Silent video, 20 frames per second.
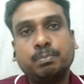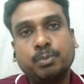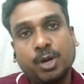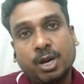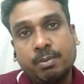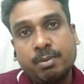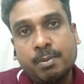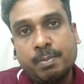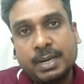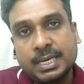
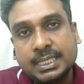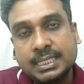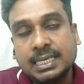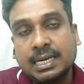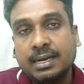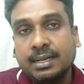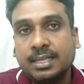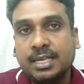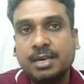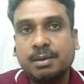புலமை
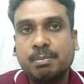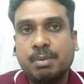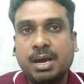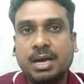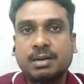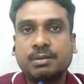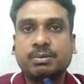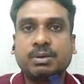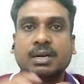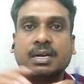பரிசில் எழுதிய
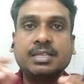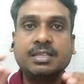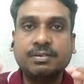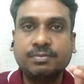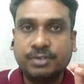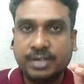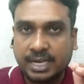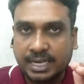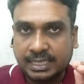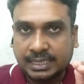மாணவர்களது
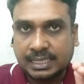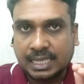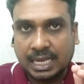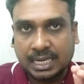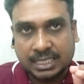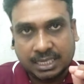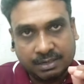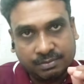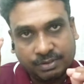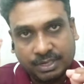
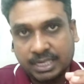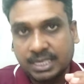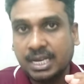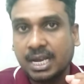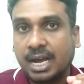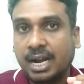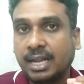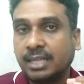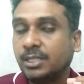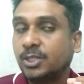விடைத்தாள்கள்
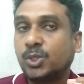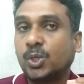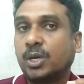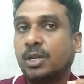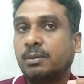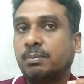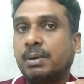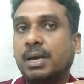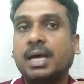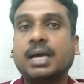வெளியானது
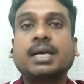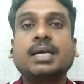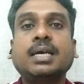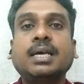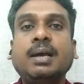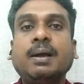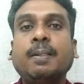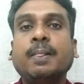தொடர்பாக